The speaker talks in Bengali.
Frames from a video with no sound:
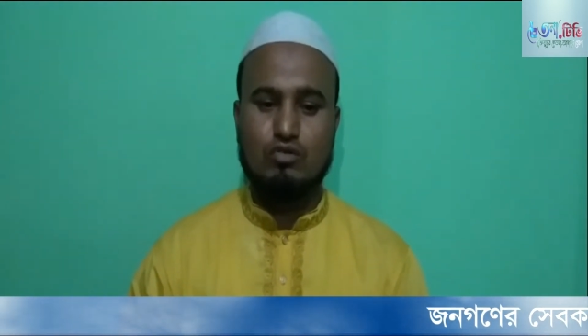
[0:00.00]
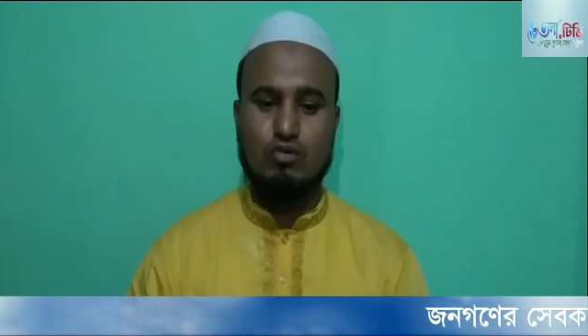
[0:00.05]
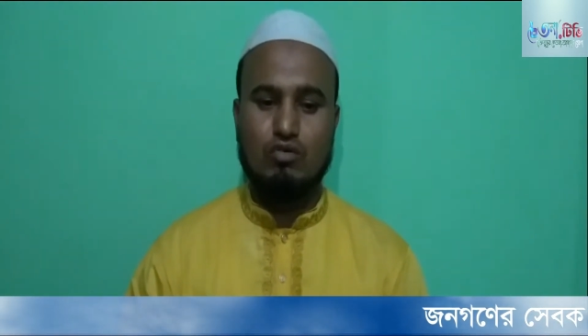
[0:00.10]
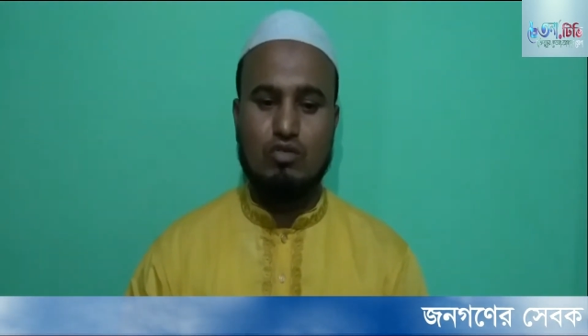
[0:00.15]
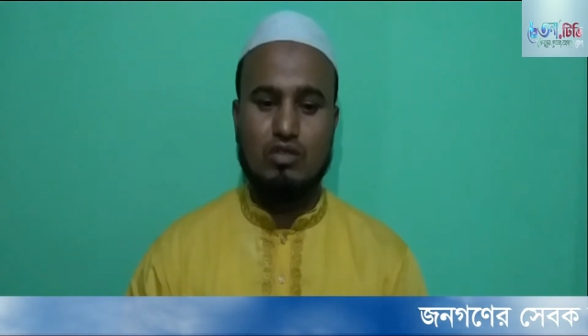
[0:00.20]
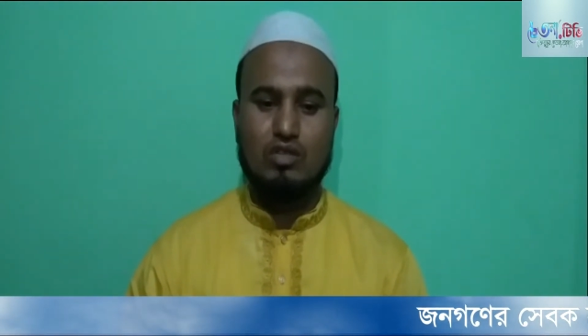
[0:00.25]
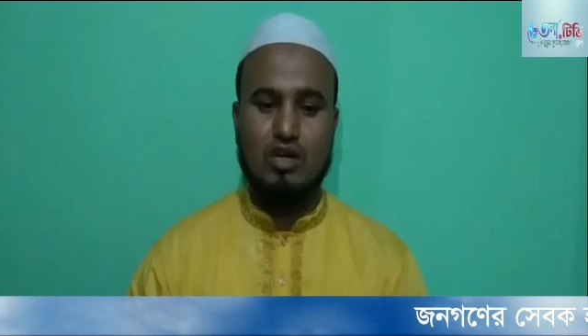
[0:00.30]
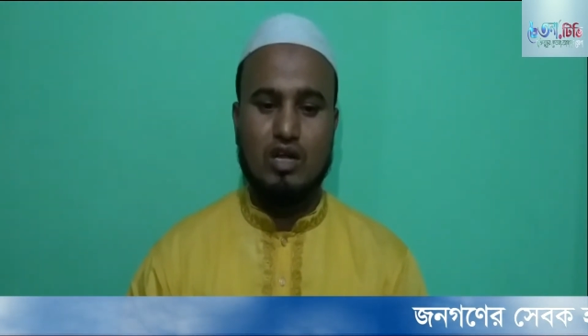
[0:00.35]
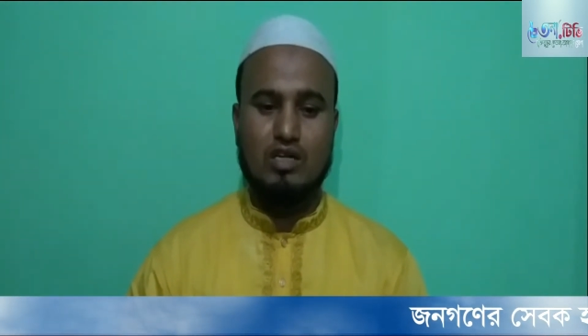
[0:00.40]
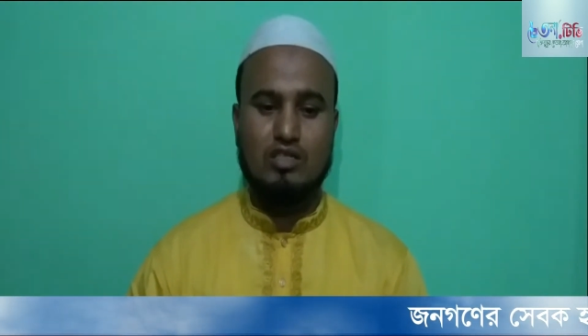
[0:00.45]

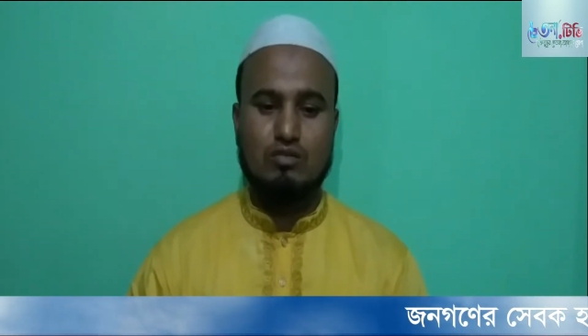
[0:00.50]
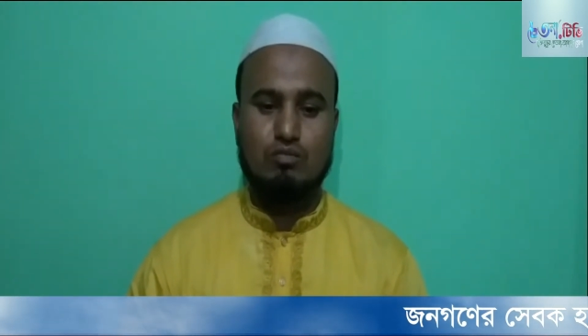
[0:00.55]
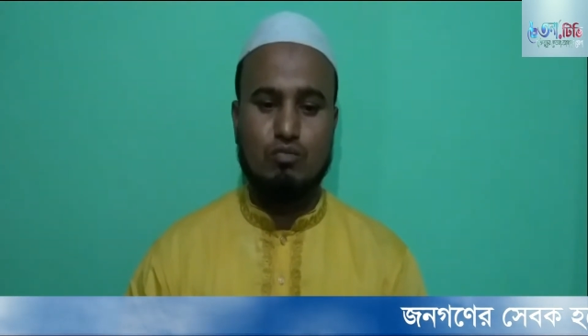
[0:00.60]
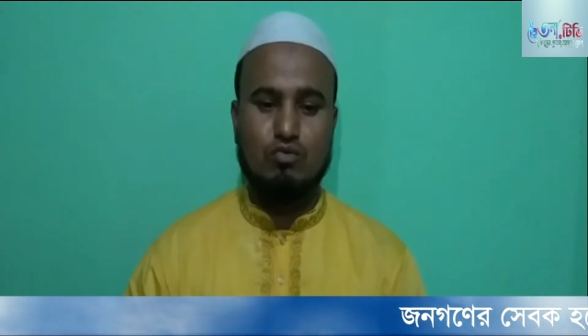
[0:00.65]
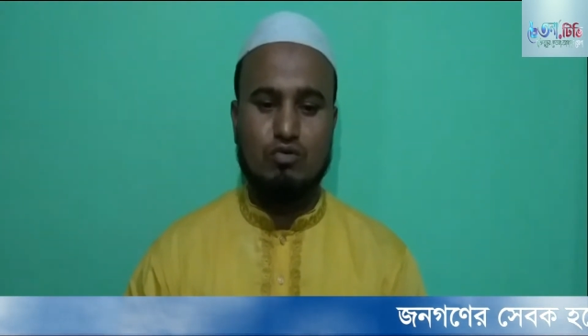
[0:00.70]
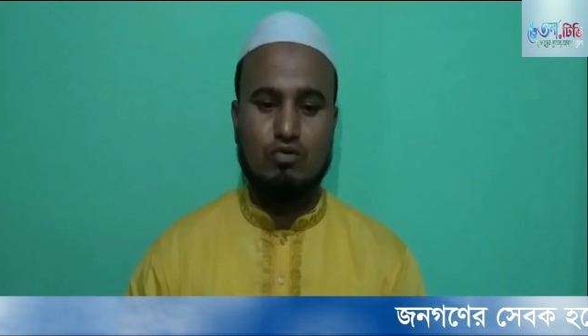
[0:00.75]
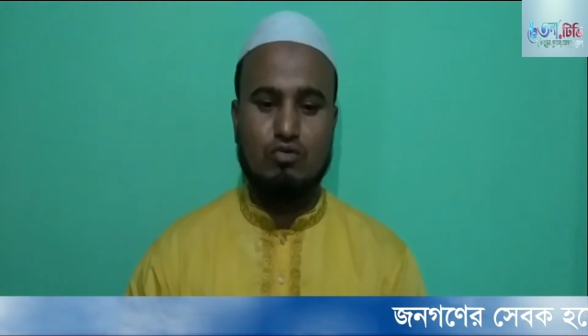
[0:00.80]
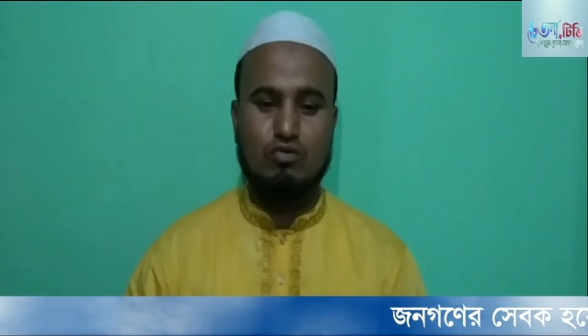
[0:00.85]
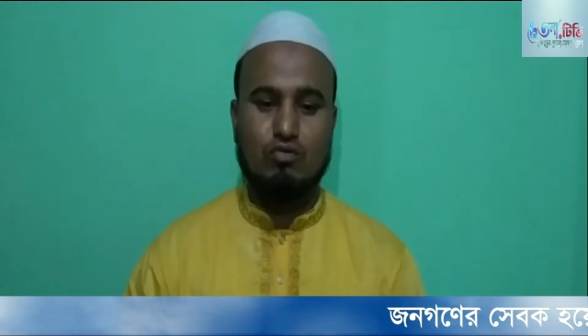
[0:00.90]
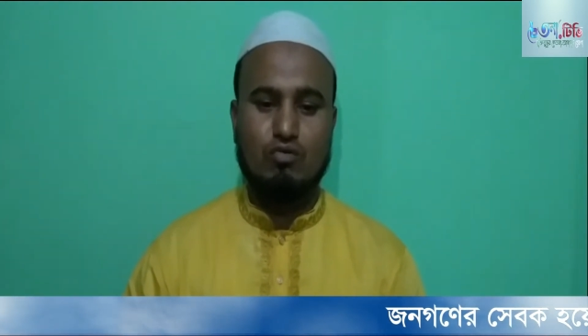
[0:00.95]
সন্ত্রাস
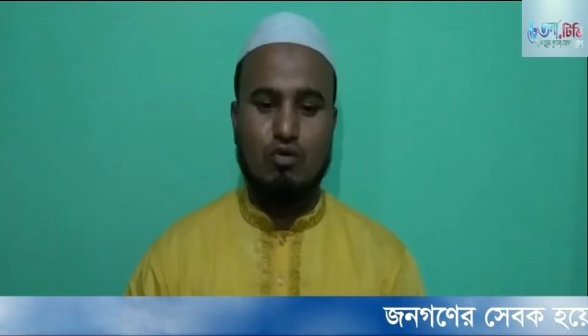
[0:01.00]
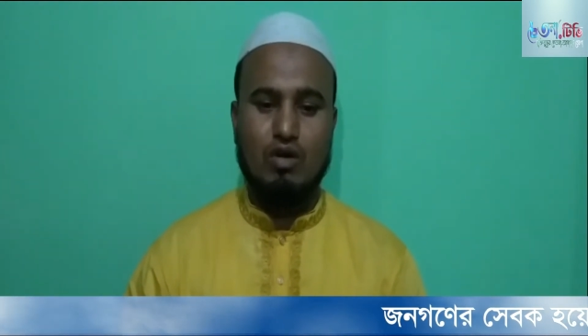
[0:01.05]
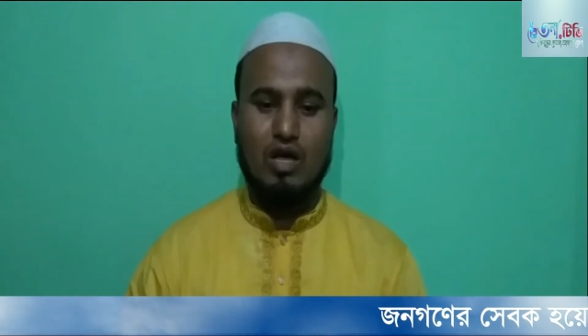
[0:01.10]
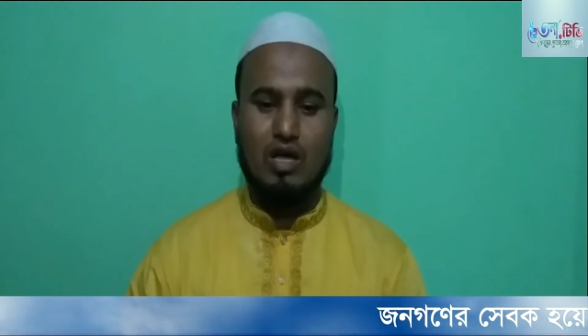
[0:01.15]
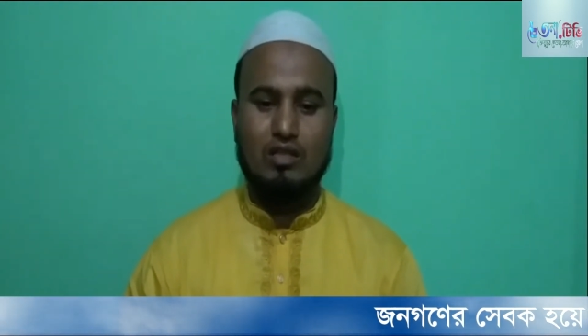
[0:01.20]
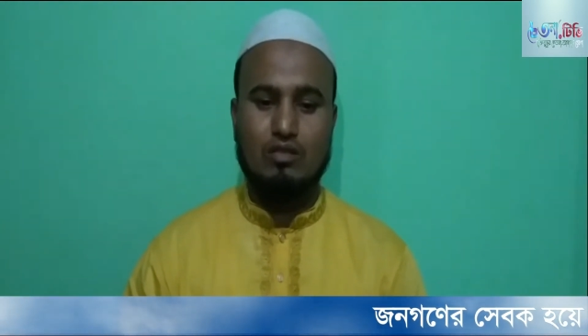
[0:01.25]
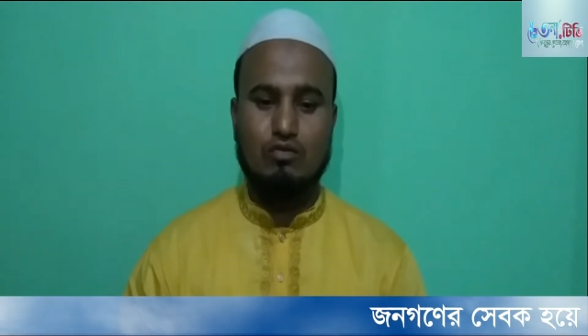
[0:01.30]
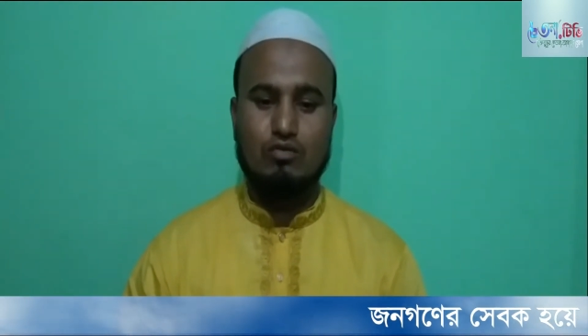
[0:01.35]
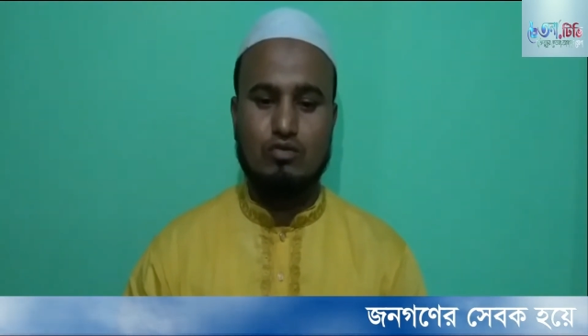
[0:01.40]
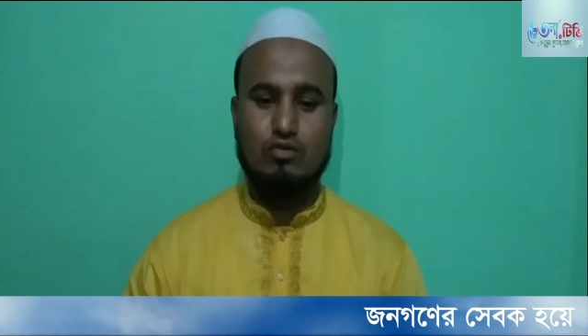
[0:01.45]
মুক্ত
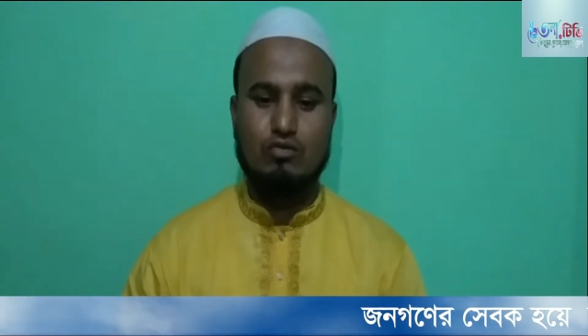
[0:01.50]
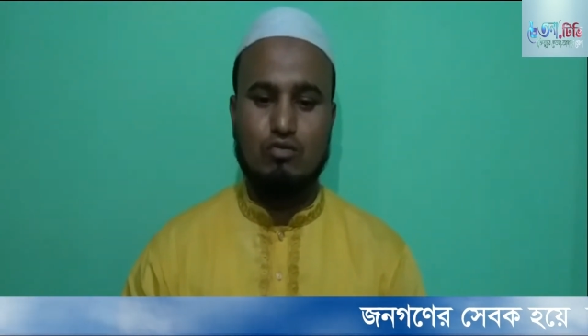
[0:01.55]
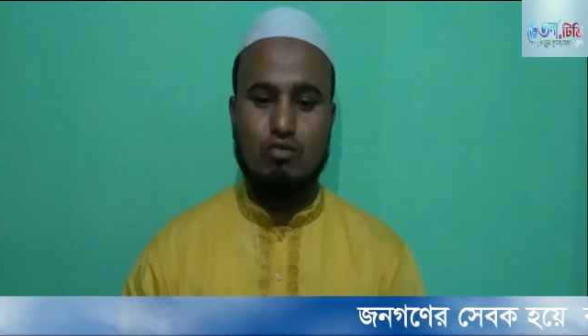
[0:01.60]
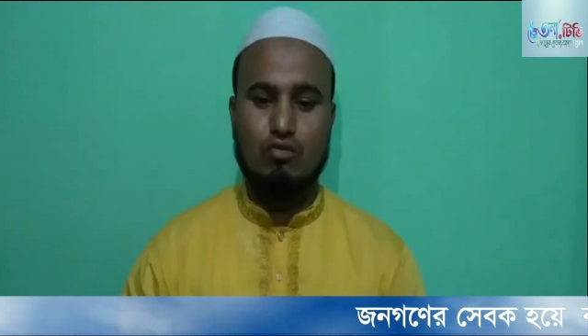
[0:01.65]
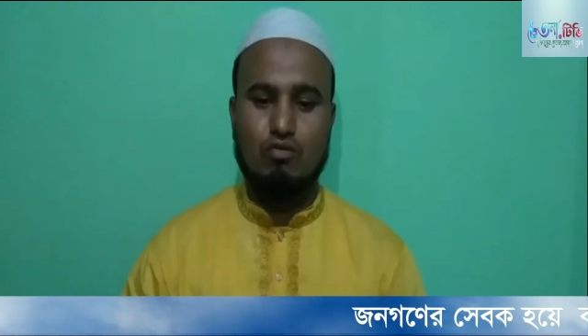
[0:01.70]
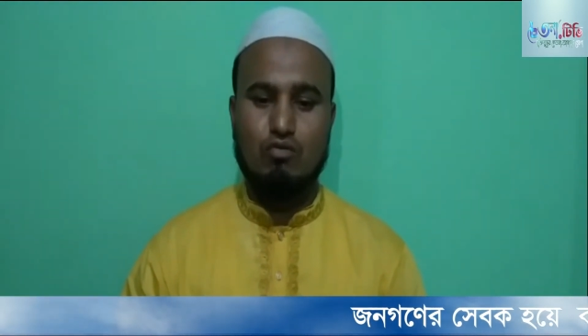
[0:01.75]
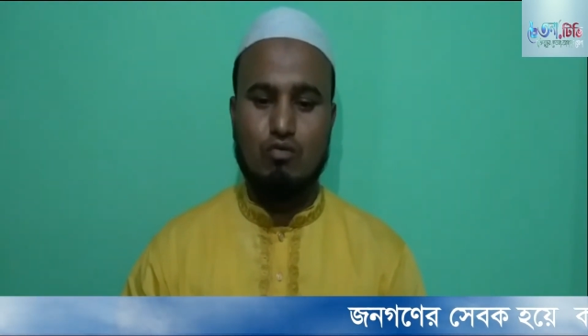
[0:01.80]
আদর্শ